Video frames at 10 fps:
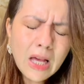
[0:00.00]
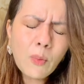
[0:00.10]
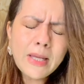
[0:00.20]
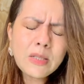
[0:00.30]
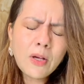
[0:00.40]

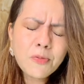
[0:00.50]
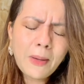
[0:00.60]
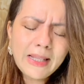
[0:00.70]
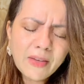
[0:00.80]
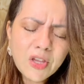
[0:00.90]
Quais são as
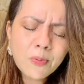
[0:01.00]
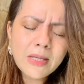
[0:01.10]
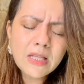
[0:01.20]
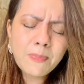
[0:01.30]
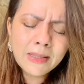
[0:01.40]
palavras
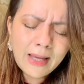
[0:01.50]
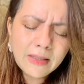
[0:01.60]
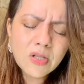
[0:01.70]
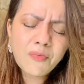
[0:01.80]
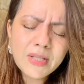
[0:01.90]

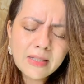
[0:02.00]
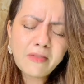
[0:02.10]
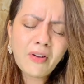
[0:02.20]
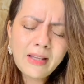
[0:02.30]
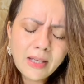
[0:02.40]
precipitadas que você tem
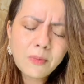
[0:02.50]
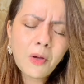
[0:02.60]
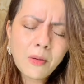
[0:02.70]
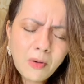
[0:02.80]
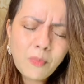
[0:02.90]
falado, meu
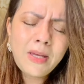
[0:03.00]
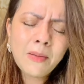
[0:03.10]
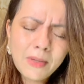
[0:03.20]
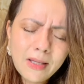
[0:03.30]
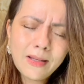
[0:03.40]
irmão, minha
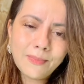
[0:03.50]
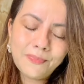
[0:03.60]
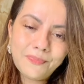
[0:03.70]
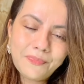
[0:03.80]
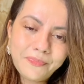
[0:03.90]
irmã?
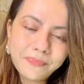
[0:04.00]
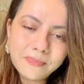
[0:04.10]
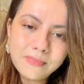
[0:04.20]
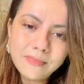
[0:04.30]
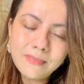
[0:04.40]

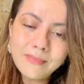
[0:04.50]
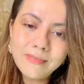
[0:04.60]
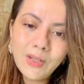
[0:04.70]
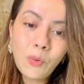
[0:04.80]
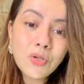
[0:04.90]

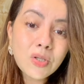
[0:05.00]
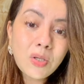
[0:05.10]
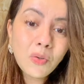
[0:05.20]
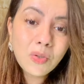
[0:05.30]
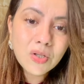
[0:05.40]
Hoje o
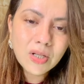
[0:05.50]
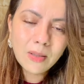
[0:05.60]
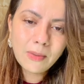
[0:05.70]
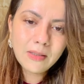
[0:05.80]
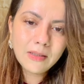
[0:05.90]
Senhor nos
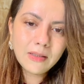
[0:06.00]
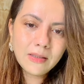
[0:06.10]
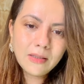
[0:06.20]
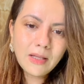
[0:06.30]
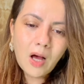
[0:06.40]
chama
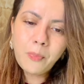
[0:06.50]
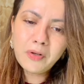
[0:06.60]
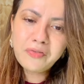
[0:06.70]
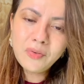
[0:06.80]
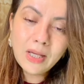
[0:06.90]
ao
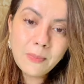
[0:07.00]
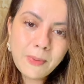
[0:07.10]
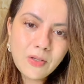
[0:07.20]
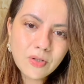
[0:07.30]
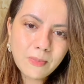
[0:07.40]
profundo
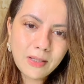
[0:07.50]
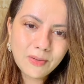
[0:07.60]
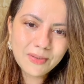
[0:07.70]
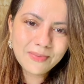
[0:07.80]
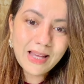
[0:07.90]

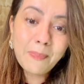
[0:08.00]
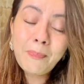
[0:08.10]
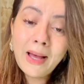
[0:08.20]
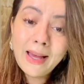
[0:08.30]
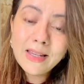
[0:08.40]
arrependimento, à
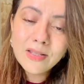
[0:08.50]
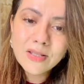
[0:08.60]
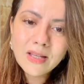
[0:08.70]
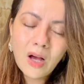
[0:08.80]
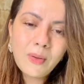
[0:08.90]

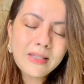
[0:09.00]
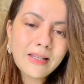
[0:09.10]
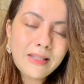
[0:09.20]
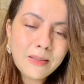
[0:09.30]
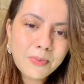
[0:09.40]
paz, ao
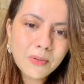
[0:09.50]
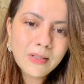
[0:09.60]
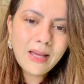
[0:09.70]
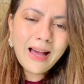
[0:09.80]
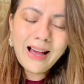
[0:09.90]
equilíbrio,
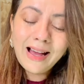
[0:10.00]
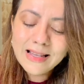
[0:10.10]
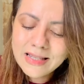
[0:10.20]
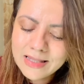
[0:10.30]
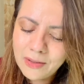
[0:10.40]
à
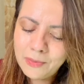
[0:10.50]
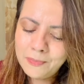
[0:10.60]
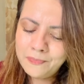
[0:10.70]
razão.